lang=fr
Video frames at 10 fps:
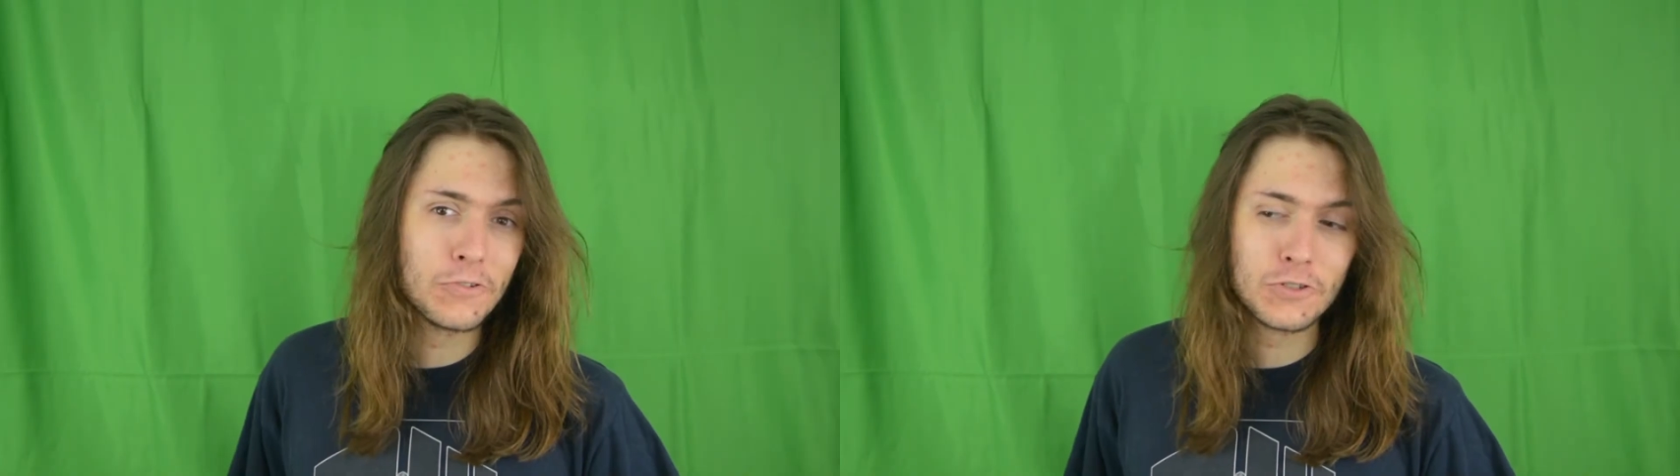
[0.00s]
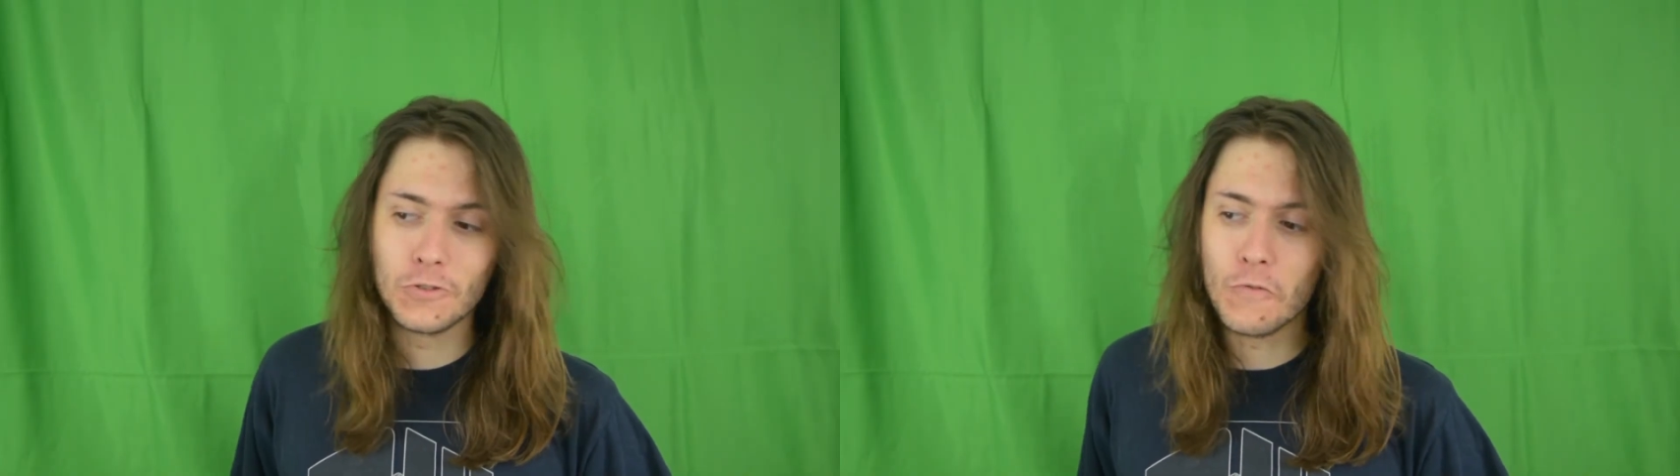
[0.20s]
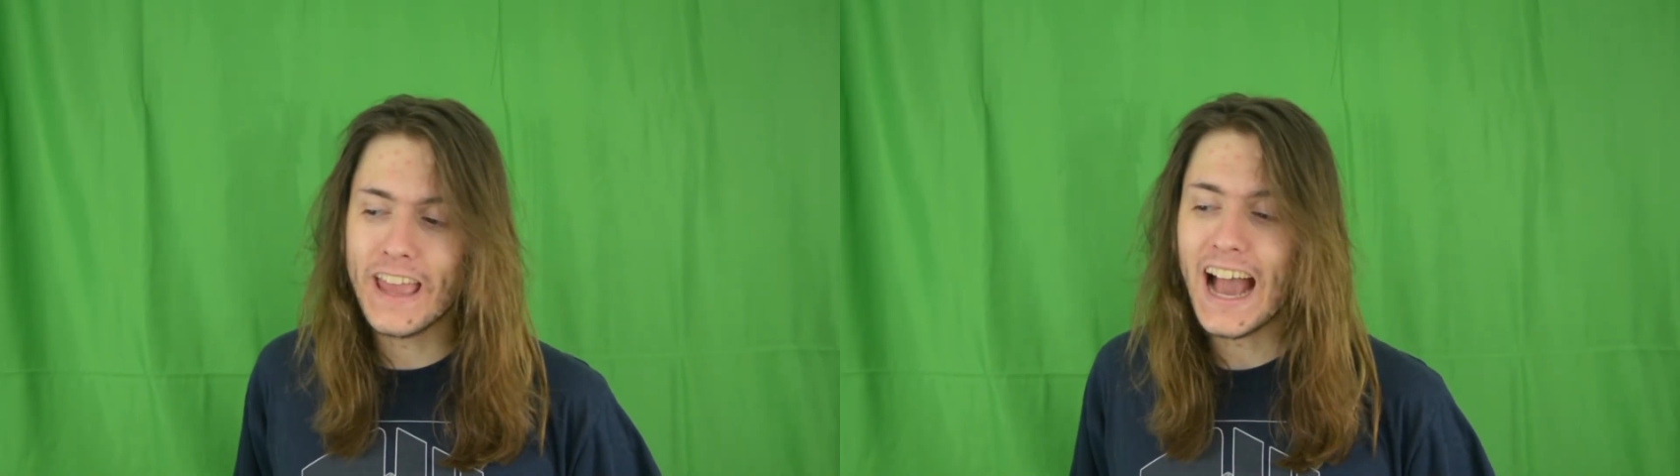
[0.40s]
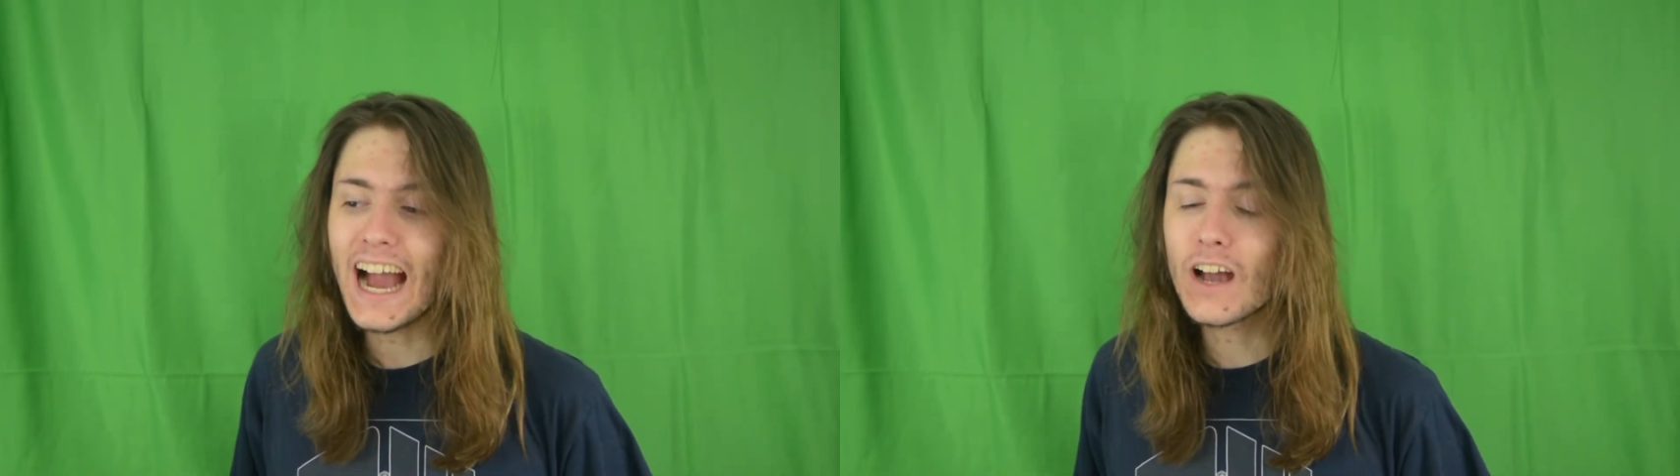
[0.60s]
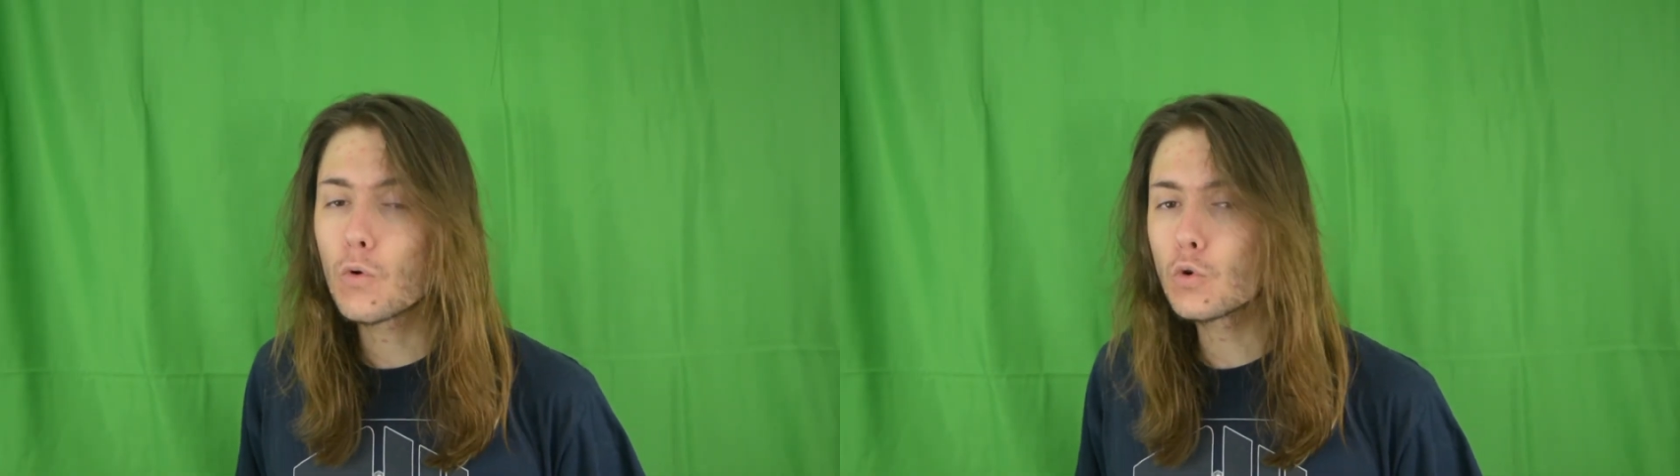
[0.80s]
que je devais
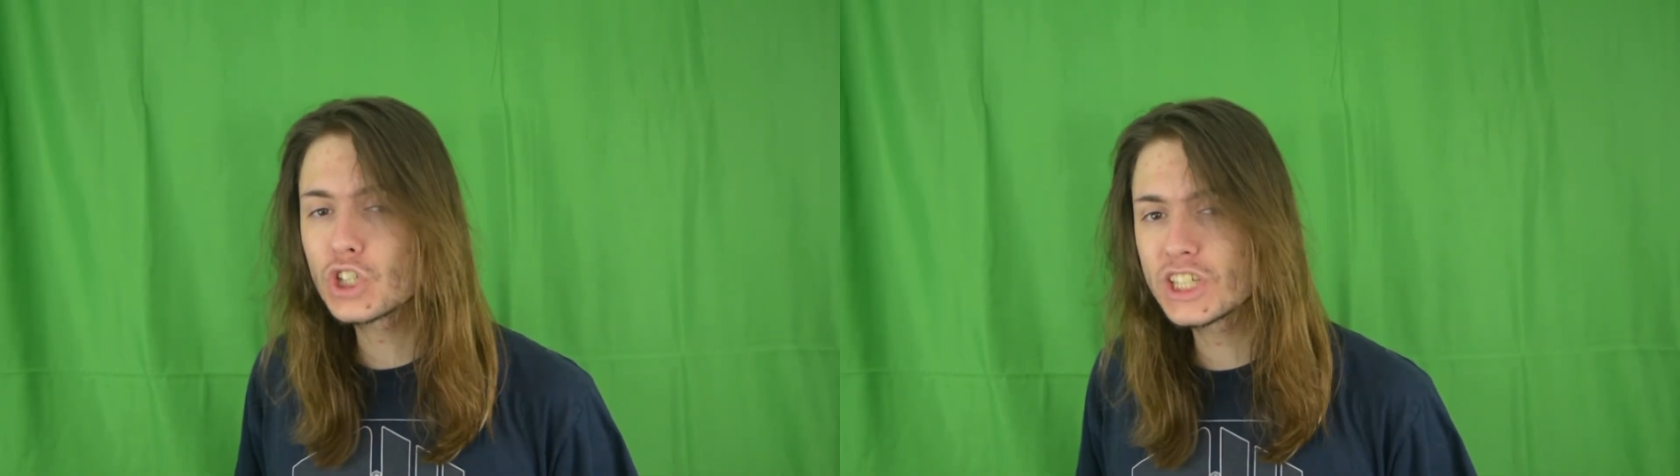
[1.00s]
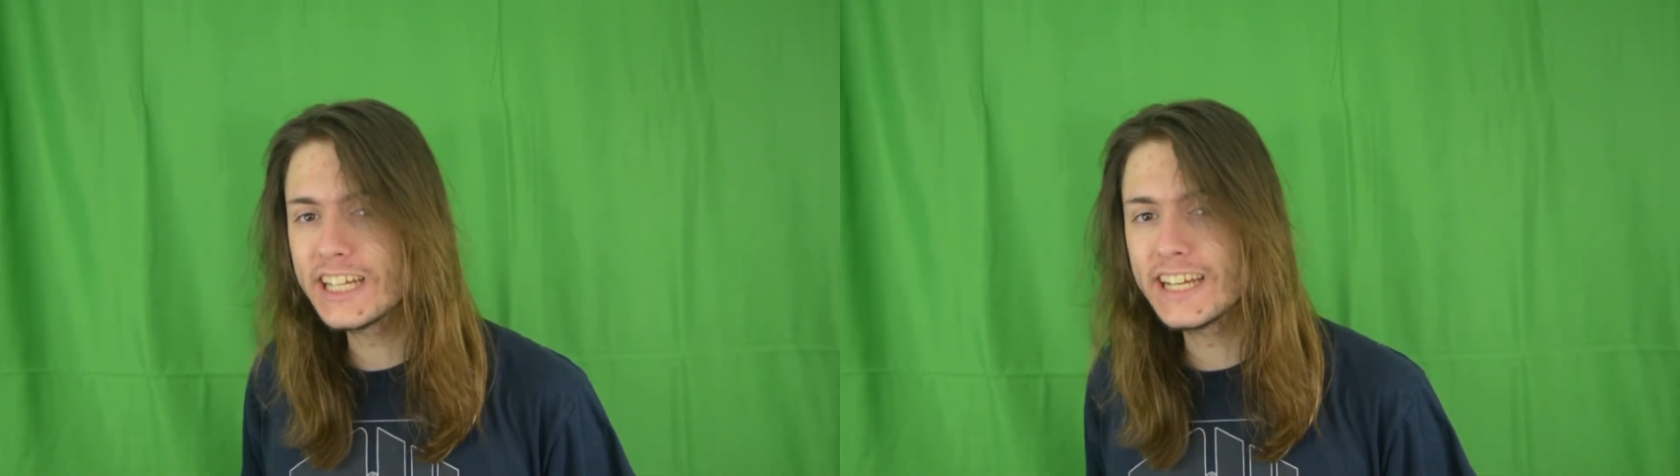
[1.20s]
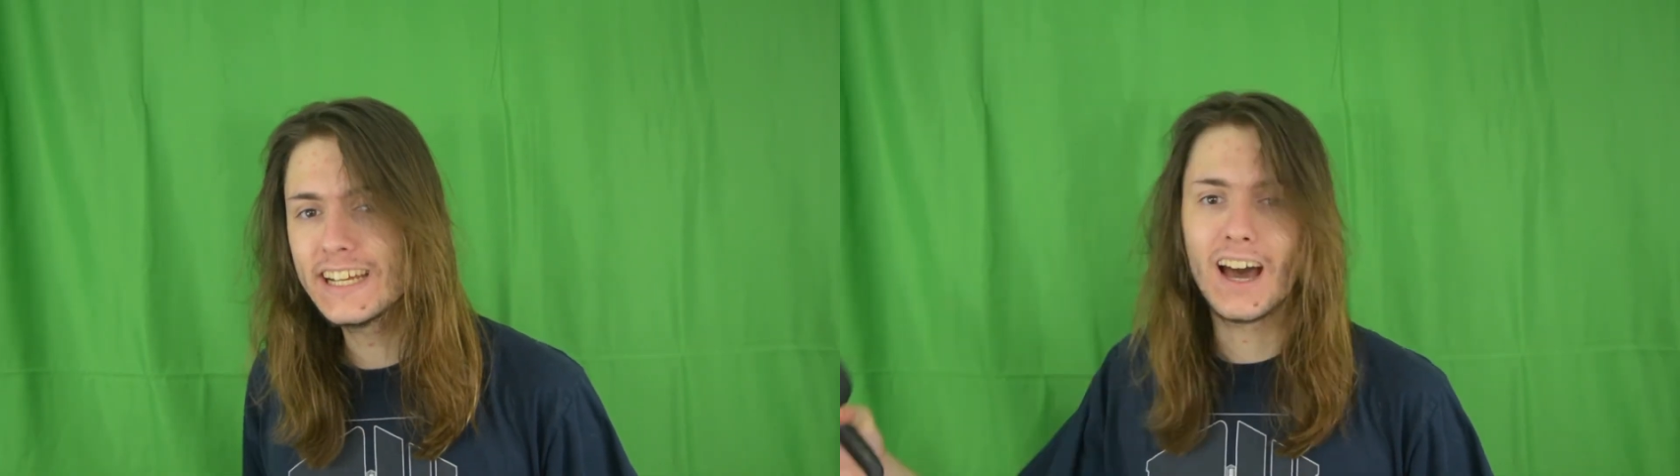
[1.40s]
accrocher